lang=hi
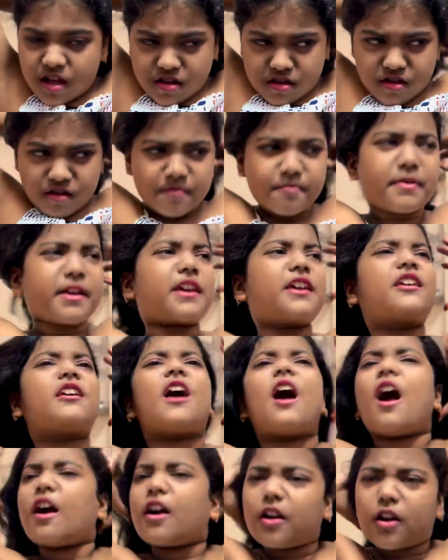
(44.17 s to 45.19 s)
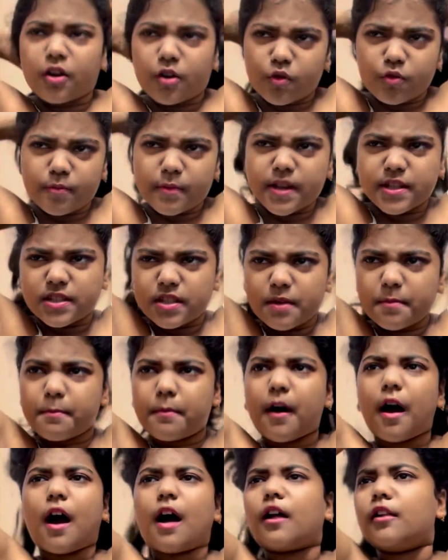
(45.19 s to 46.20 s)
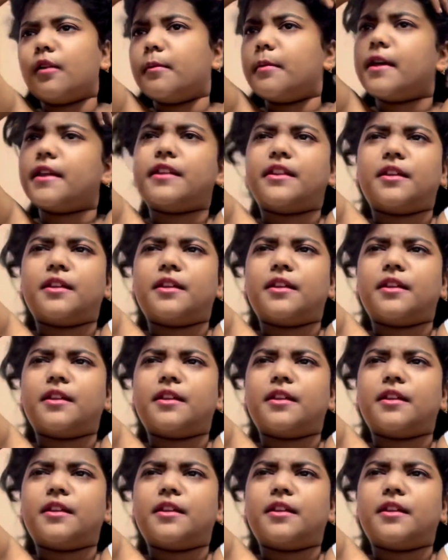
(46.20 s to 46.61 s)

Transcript: अब मैं क्या करूँ मैं ऐसे बाल भी